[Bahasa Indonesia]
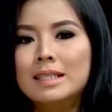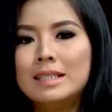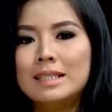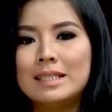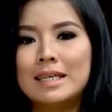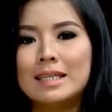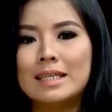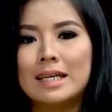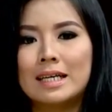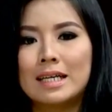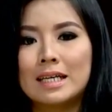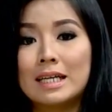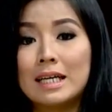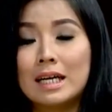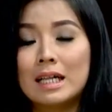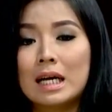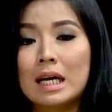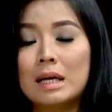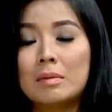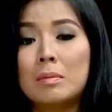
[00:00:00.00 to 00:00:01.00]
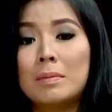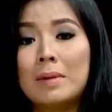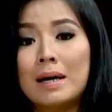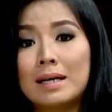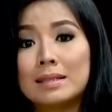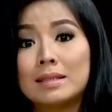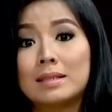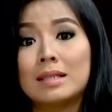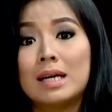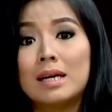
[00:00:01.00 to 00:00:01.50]
Dan hari ini kita akan
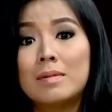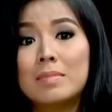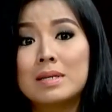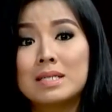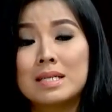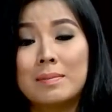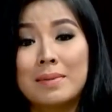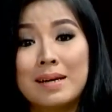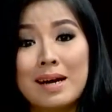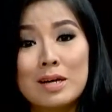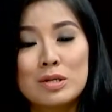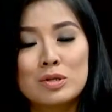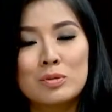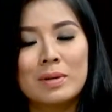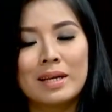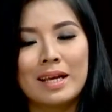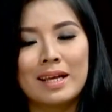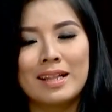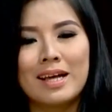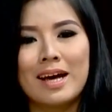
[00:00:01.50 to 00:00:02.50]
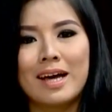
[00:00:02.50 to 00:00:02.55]
membahasnya bersama narasumber kita